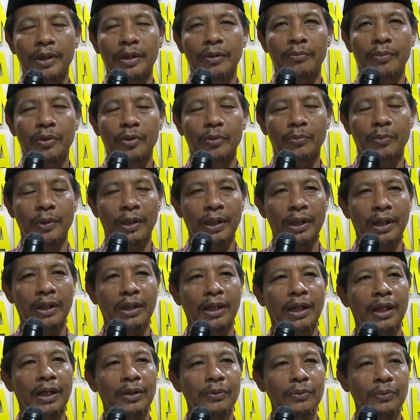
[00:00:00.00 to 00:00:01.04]
ini merupakan
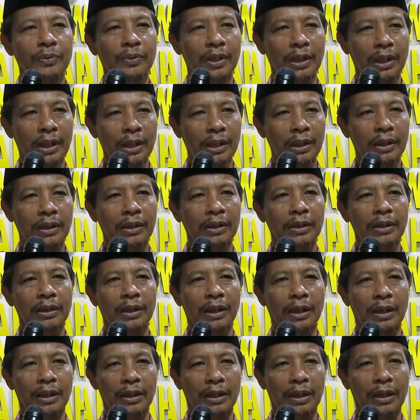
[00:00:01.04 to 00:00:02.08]
anugerah
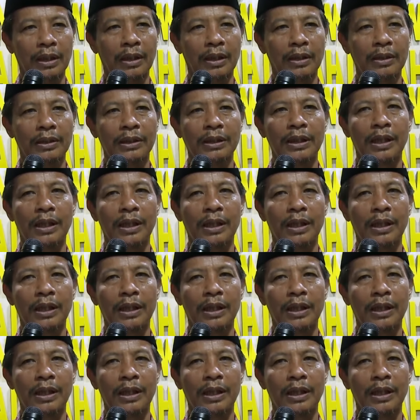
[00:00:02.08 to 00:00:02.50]
karena